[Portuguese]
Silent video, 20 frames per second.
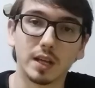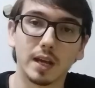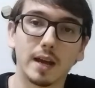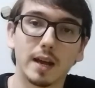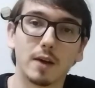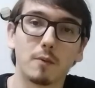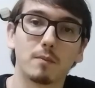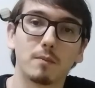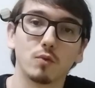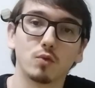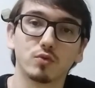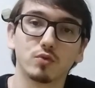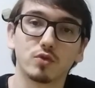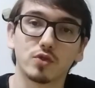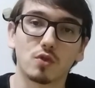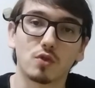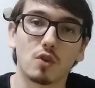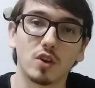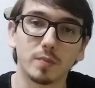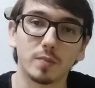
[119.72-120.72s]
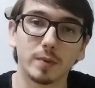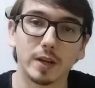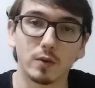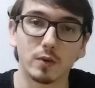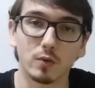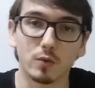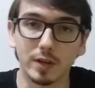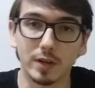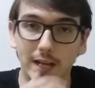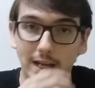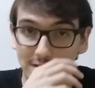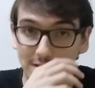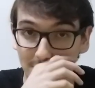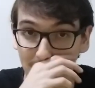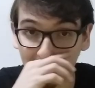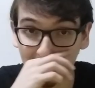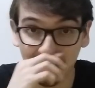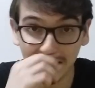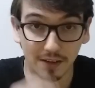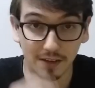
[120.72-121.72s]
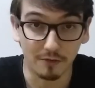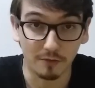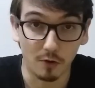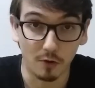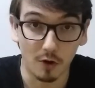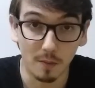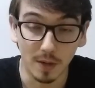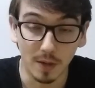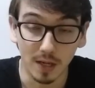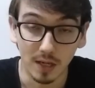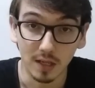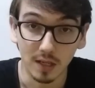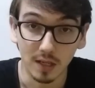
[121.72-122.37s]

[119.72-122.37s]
é um... o Discord, para quem não conhece, é uma plataforma